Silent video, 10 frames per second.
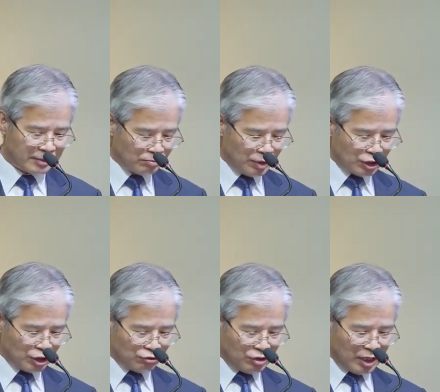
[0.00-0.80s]

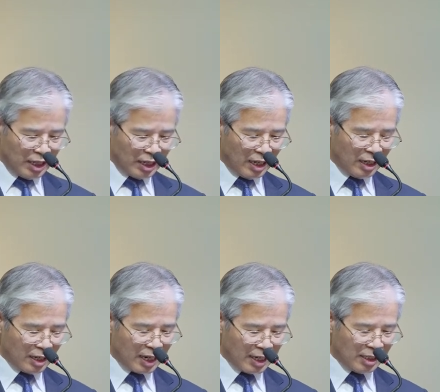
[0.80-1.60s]
빛은 우리에게
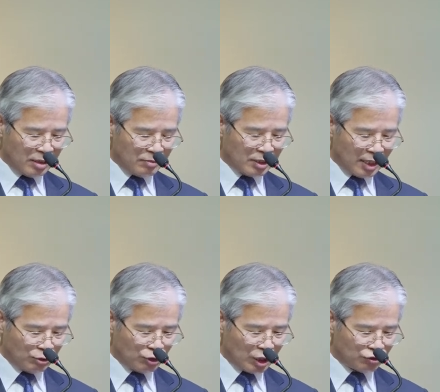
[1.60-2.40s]
하나님이
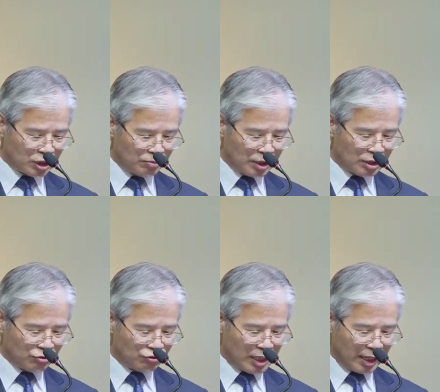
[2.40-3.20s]
태초에 주신 빛은
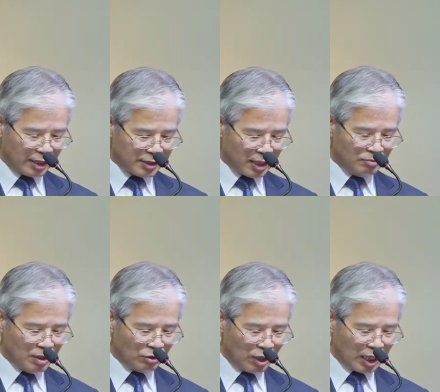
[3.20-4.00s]
우리에게
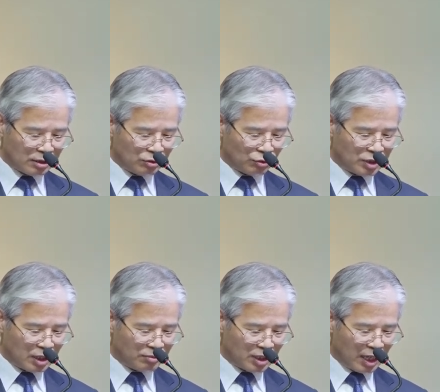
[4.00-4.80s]
생명과 같은
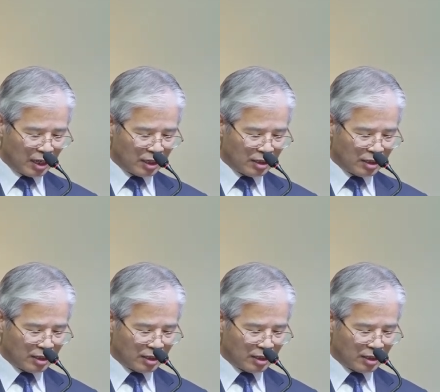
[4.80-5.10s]
존재입니다.